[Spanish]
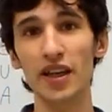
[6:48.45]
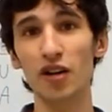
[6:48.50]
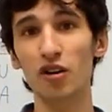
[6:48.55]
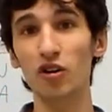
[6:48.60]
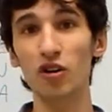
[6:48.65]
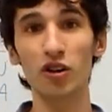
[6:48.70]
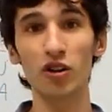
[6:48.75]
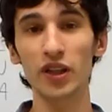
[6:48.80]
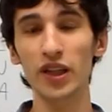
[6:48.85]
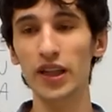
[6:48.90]
de
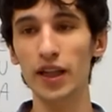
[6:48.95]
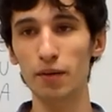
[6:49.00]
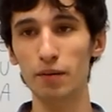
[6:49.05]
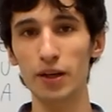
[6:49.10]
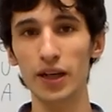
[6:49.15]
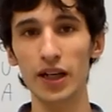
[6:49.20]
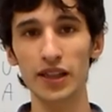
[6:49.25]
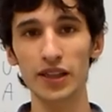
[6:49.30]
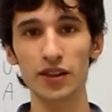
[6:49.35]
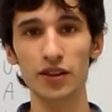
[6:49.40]
codón de
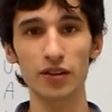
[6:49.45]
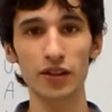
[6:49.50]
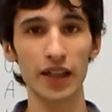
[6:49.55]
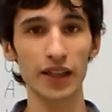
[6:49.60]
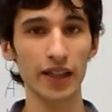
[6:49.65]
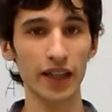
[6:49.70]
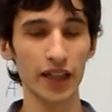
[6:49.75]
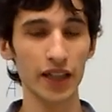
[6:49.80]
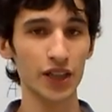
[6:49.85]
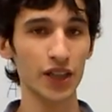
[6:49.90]
terminación,
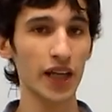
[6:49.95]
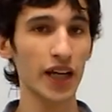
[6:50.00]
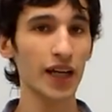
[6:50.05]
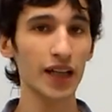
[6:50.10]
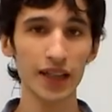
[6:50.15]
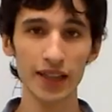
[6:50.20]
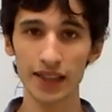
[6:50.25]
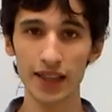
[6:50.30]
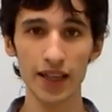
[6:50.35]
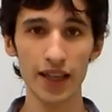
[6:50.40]
hasta que
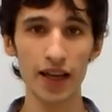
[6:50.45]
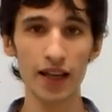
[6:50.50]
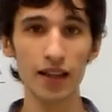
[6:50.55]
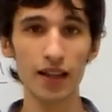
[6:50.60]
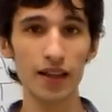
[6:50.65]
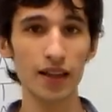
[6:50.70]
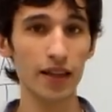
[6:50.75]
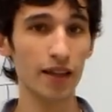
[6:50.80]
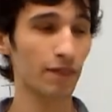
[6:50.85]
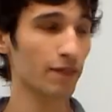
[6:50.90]
llega la
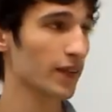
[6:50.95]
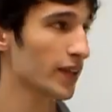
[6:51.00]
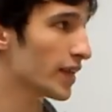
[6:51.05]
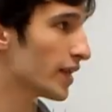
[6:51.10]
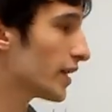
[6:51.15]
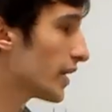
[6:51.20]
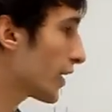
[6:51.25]
señal de fin de